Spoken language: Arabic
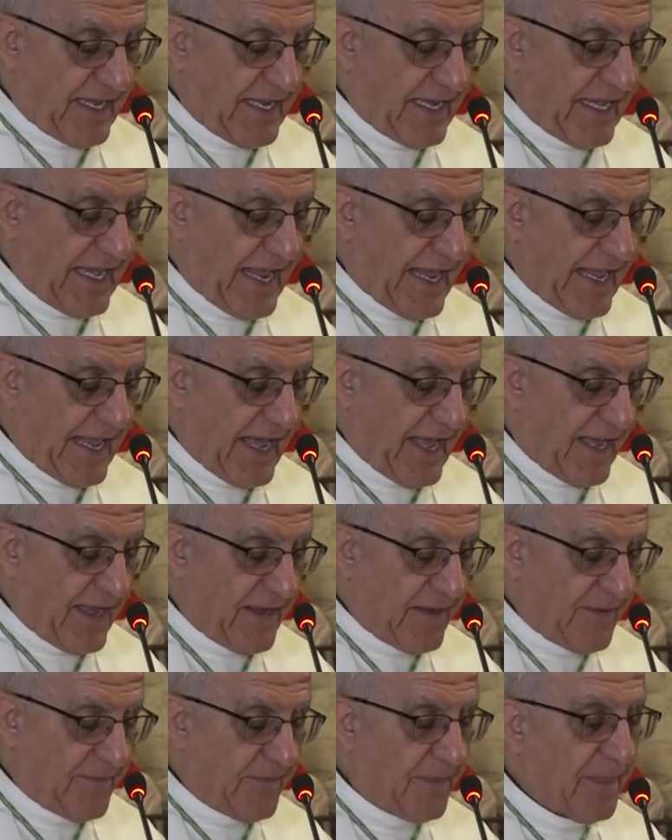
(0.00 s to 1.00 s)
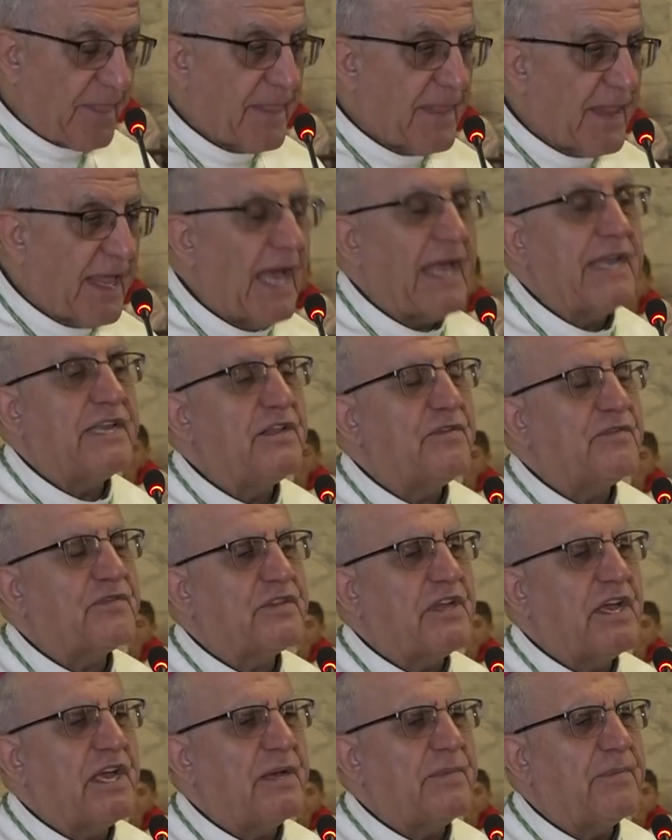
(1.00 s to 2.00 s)
إليها أن
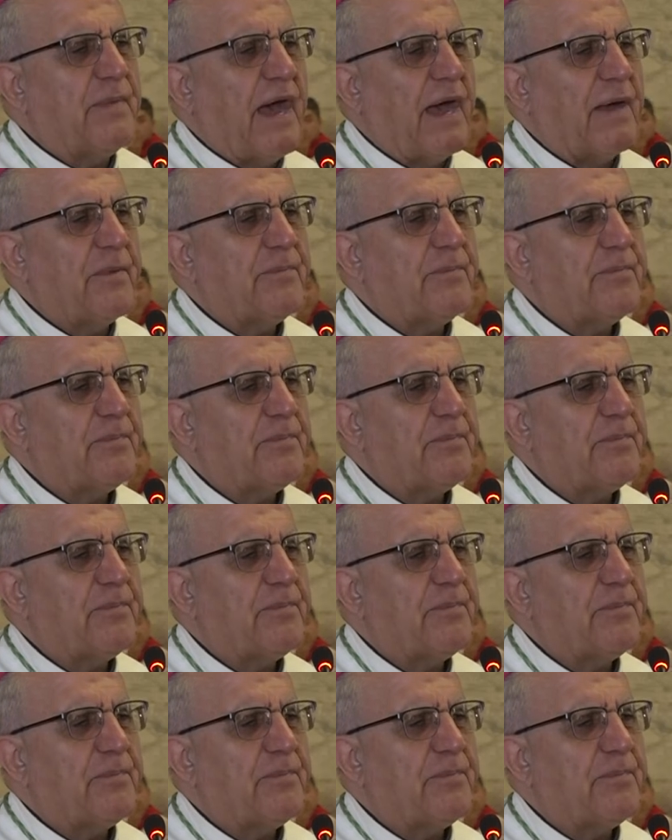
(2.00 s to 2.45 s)
نفتهمها